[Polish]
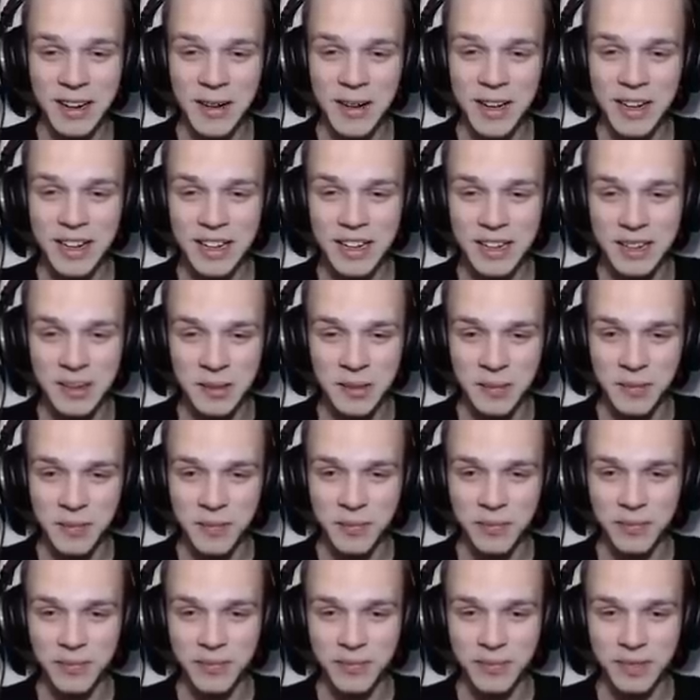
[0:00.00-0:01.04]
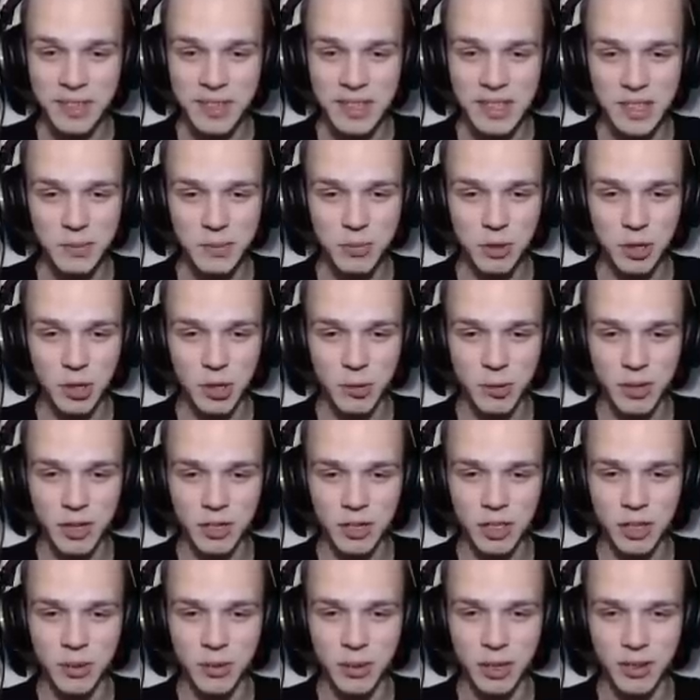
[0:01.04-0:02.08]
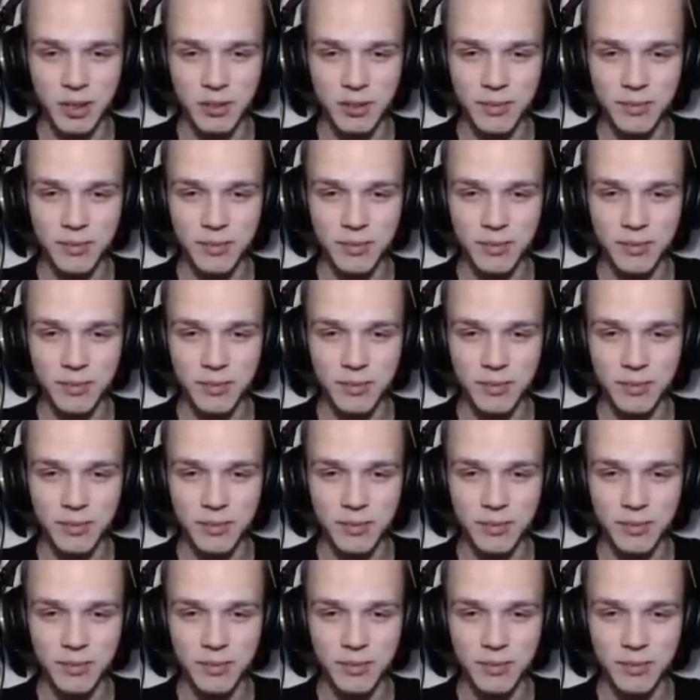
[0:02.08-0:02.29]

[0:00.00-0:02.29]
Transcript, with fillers: i spłonął jego domek.